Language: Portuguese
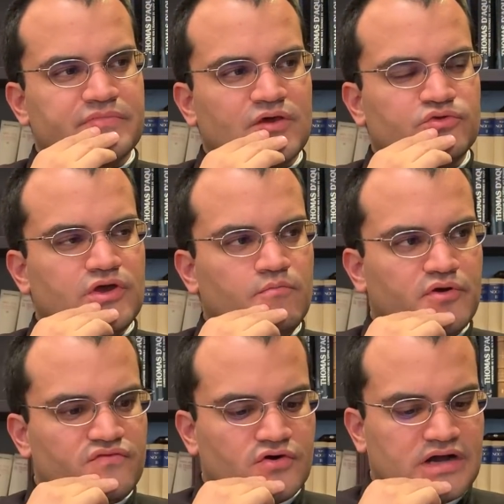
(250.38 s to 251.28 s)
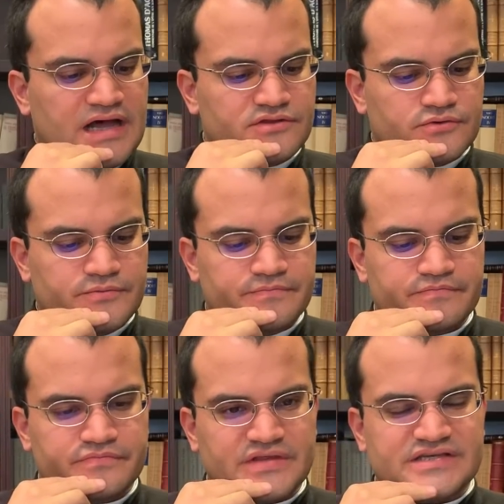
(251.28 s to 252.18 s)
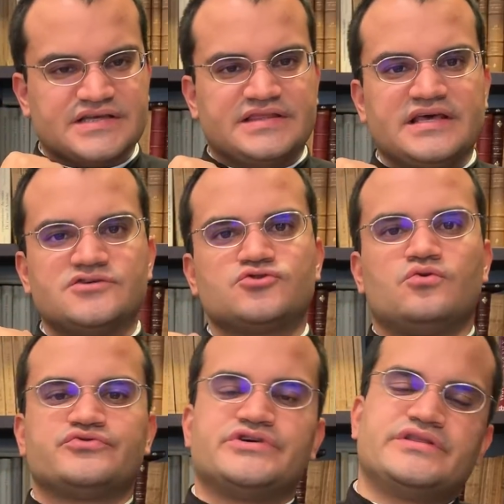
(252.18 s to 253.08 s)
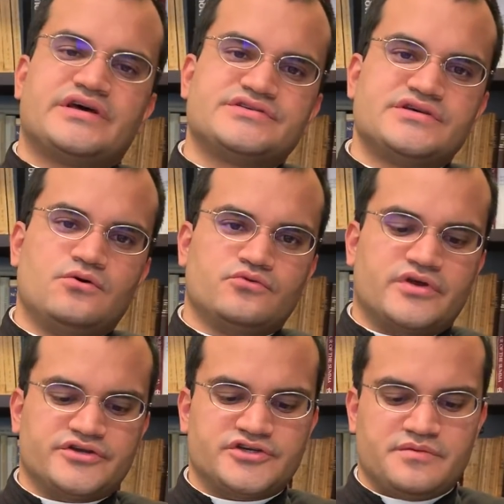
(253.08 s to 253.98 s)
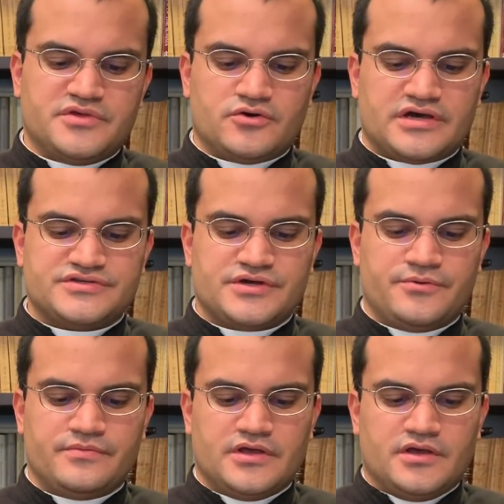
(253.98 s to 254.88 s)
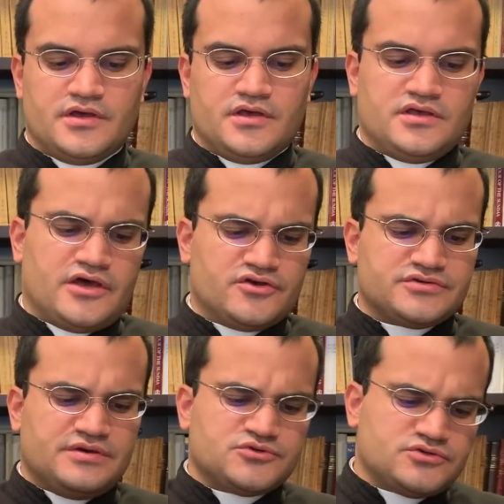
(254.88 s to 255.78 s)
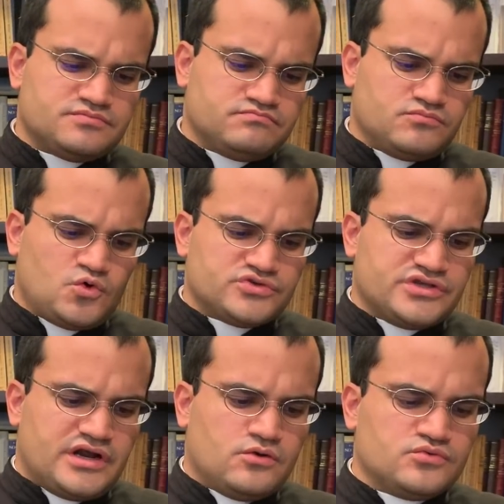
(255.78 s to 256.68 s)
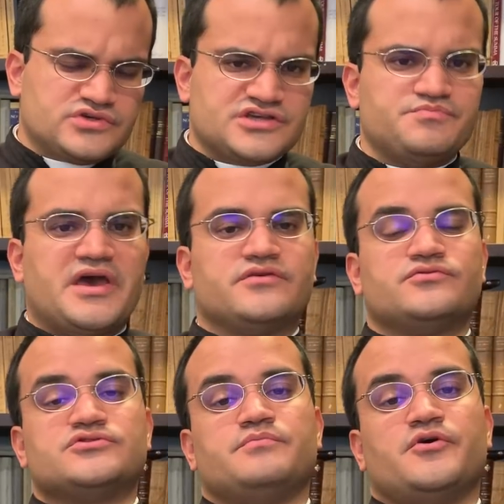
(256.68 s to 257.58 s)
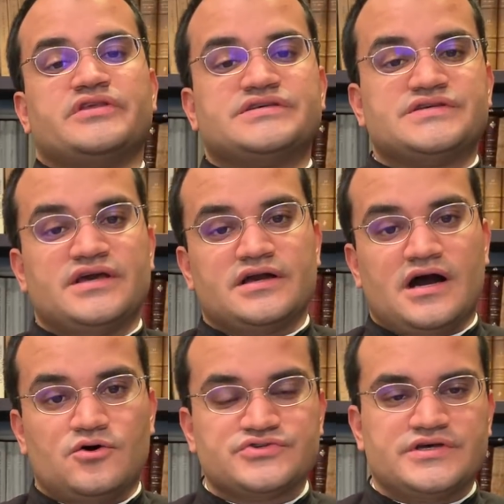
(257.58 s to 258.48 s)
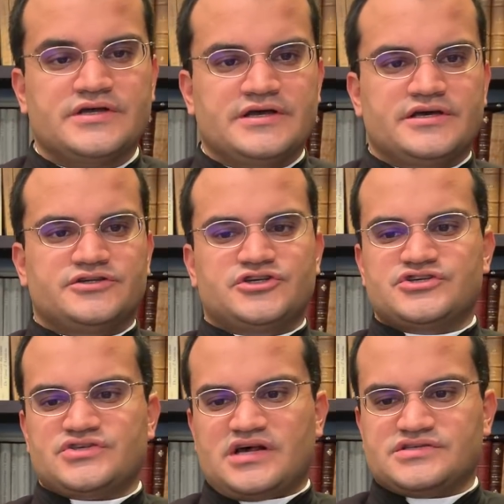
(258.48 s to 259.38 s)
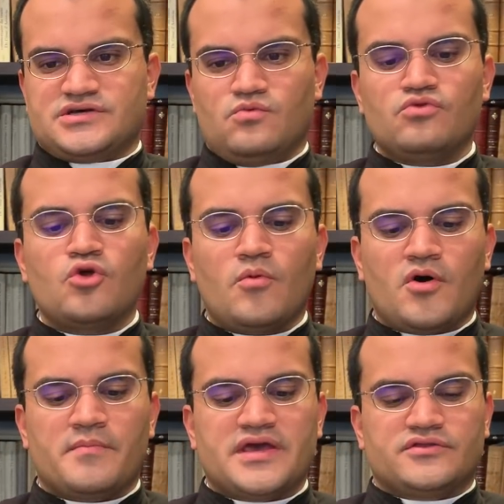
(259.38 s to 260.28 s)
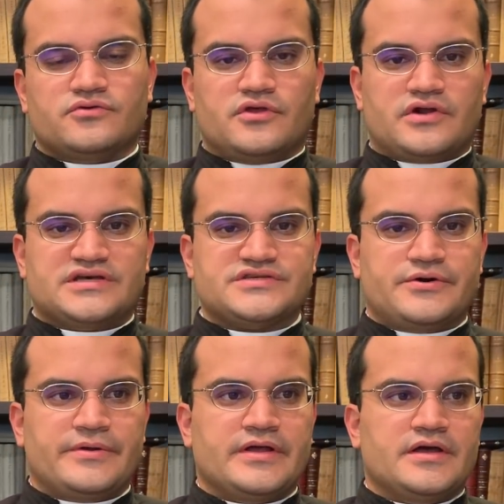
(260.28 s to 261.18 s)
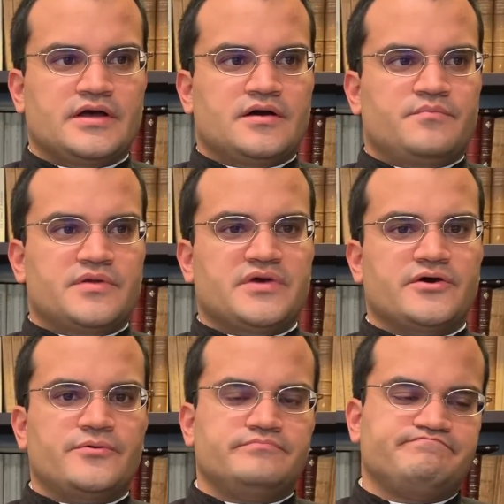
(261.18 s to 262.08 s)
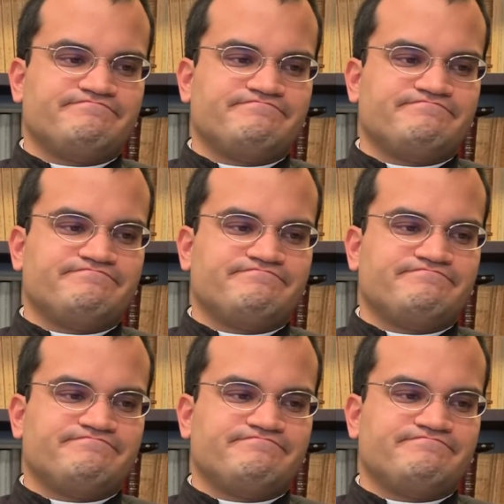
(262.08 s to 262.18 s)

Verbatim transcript: eu tenho provocado essa desconcentração durante a minha oração, e aí nós vamos considerar alguns aspectos que podem ser causa de distração no momento da oração. Primeiro,